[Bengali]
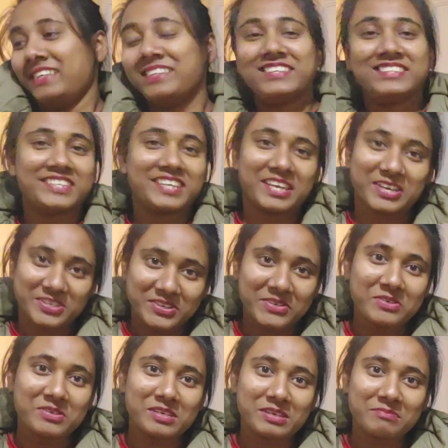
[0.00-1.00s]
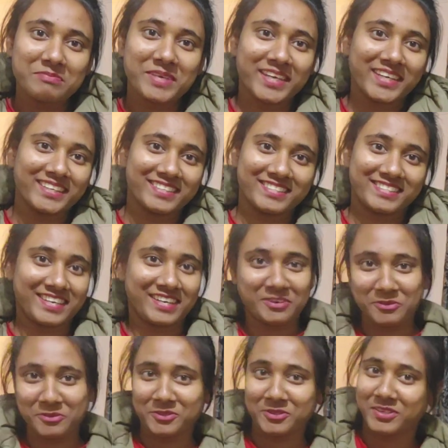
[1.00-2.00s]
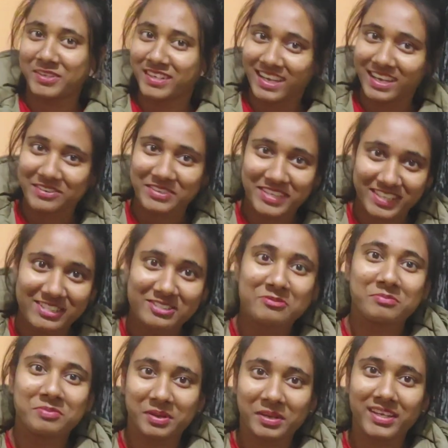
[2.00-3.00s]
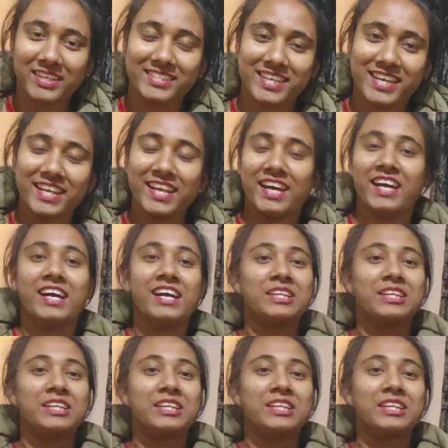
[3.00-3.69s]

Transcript: তো যাই হোক খোলা পেয়ে গেছে এখন তো আর কাউকে কিছু বলা যায় না